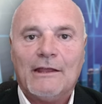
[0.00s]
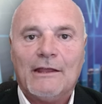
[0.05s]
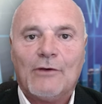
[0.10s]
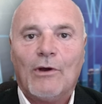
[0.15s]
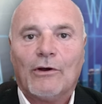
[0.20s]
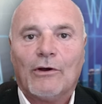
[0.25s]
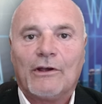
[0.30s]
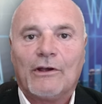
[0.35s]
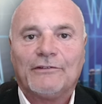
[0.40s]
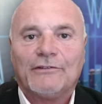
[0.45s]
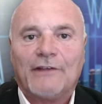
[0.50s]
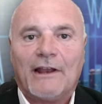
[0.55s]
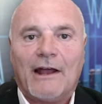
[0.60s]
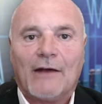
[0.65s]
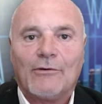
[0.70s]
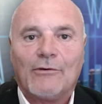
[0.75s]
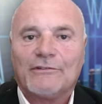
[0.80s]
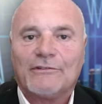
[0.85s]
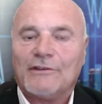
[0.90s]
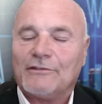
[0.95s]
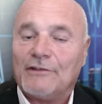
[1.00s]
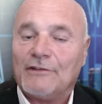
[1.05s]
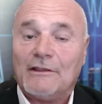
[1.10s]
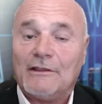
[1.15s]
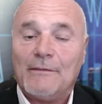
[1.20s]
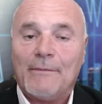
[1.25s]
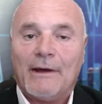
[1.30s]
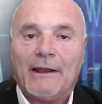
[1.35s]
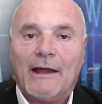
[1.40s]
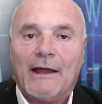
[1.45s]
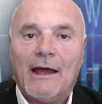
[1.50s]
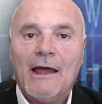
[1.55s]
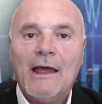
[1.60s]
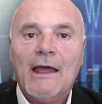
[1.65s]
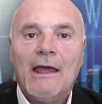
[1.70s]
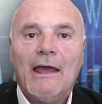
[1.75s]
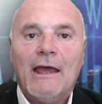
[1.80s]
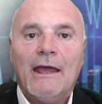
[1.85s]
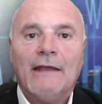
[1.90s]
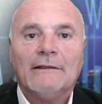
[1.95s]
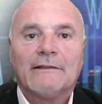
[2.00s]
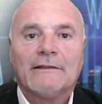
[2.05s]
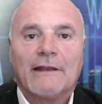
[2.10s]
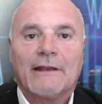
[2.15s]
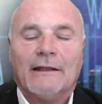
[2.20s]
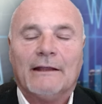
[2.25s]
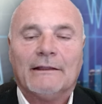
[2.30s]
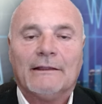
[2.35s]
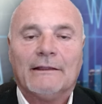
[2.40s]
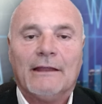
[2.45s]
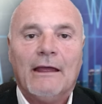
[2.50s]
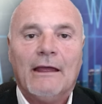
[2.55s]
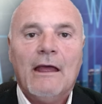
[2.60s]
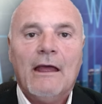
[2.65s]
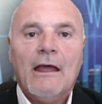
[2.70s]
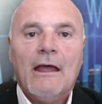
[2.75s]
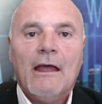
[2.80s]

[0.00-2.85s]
di quello che sarà questa settimana entrante.